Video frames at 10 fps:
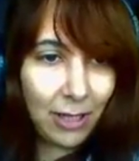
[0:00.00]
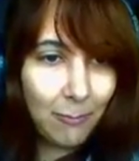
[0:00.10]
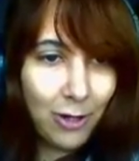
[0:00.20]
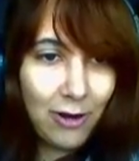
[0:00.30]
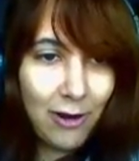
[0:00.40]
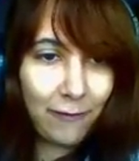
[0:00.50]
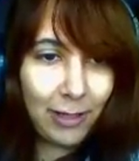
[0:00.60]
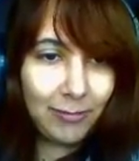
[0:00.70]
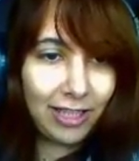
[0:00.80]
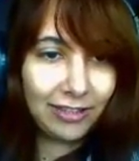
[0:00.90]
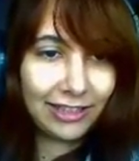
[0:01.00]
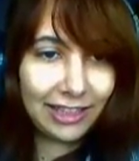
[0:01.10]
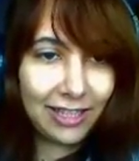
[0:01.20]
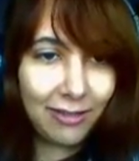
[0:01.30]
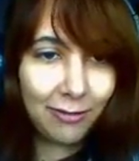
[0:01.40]
Bueno, Efraín, creo que
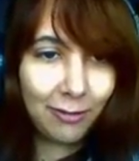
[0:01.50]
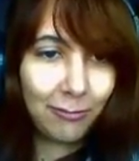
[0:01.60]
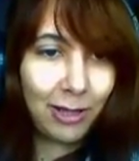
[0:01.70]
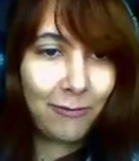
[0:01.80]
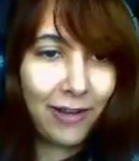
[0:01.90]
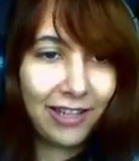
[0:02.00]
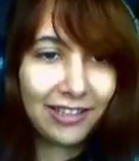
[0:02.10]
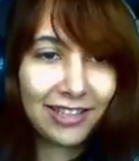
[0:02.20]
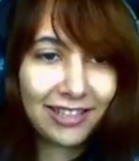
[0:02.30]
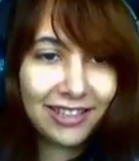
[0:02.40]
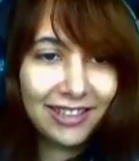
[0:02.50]
tienes un club de fans.